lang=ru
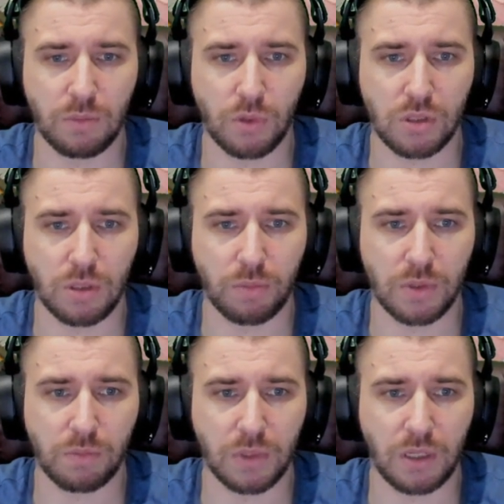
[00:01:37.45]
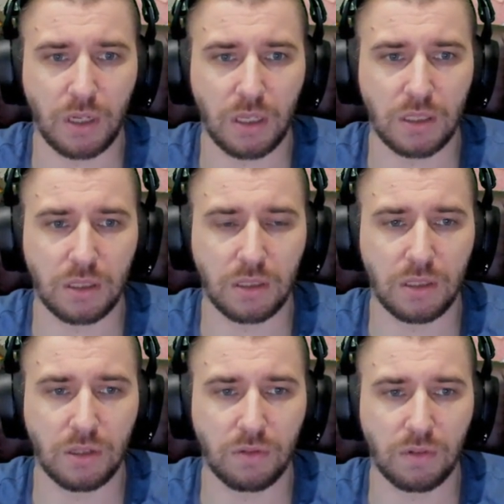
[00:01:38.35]
можно посмотреть,
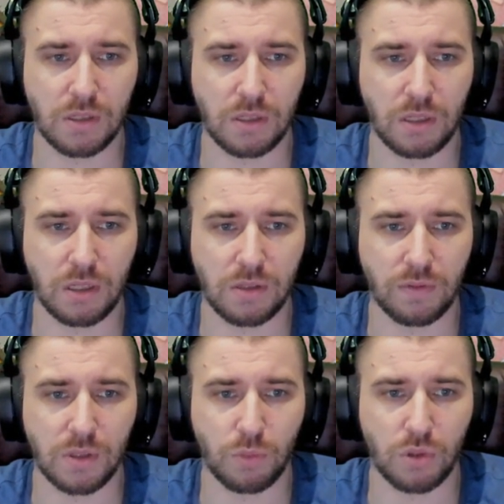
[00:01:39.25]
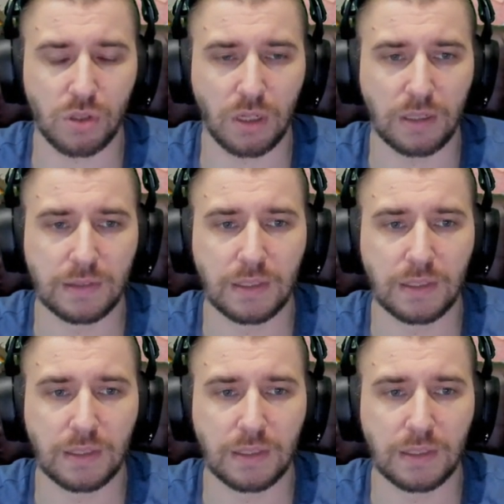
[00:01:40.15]
где у вас есть, возможно,